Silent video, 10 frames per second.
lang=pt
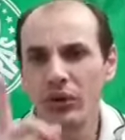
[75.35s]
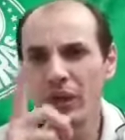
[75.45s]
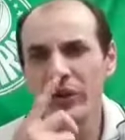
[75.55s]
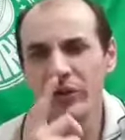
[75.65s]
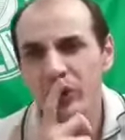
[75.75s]
O
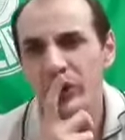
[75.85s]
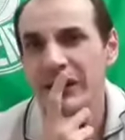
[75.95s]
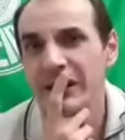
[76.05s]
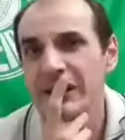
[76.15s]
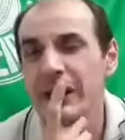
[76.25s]
negócio que eu não
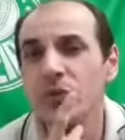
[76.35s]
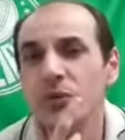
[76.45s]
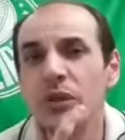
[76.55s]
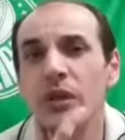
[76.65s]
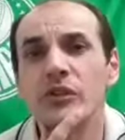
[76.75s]

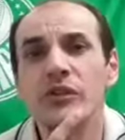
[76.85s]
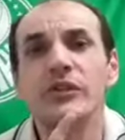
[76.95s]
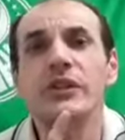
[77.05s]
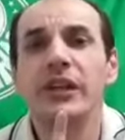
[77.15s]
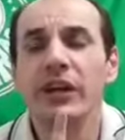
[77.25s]
entendo, garotinho,